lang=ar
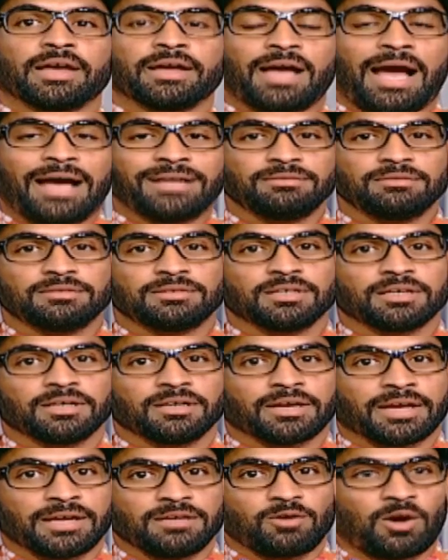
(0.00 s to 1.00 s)

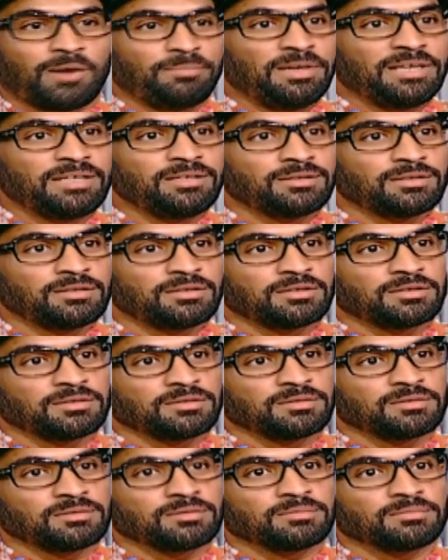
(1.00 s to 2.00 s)
حد كانوا عاملين
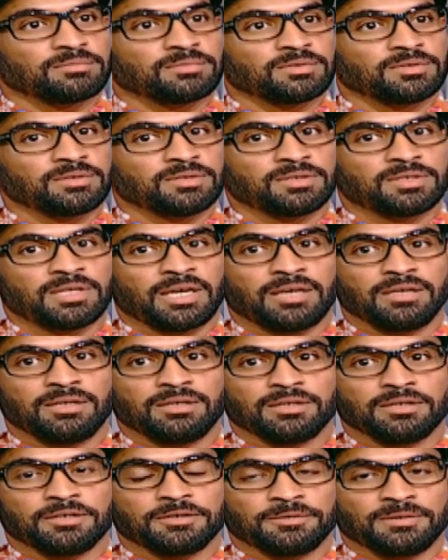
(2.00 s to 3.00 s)

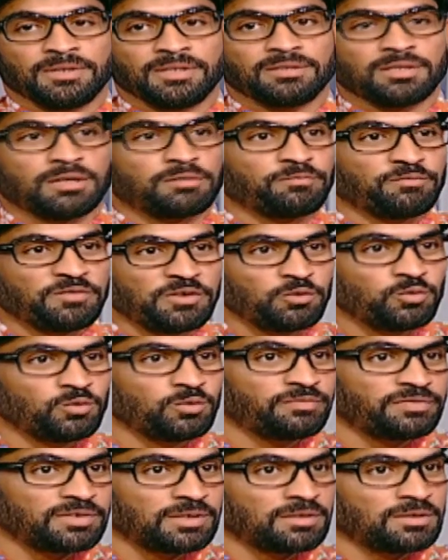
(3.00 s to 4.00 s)
زي انترفيو
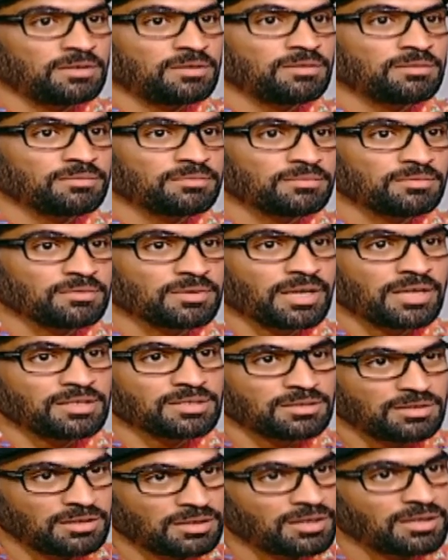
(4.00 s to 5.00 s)
في كاستنج يعني.
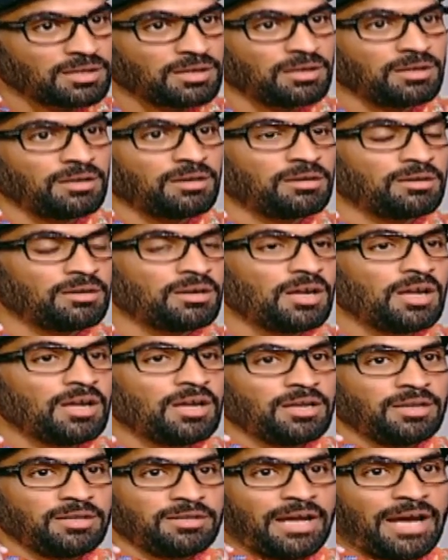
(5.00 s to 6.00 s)
كاستنج
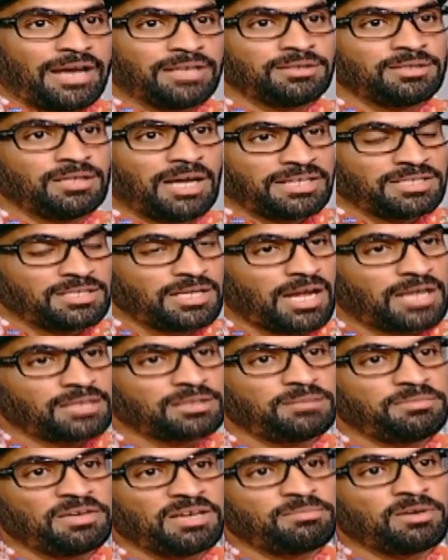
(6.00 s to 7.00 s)
لحد عايزين
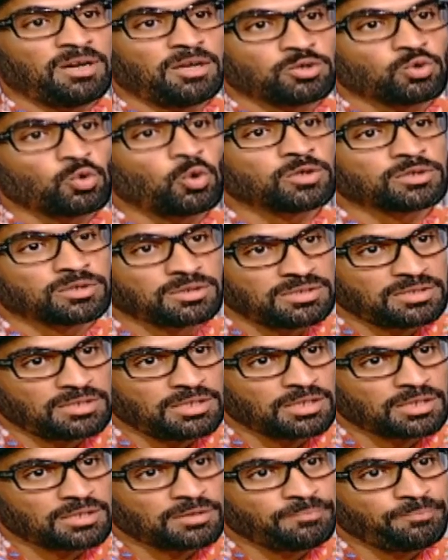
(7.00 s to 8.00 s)
حد بيعمل اصوات
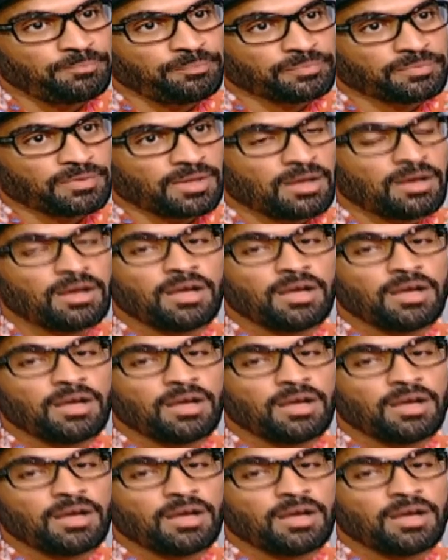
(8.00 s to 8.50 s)
كتير مم.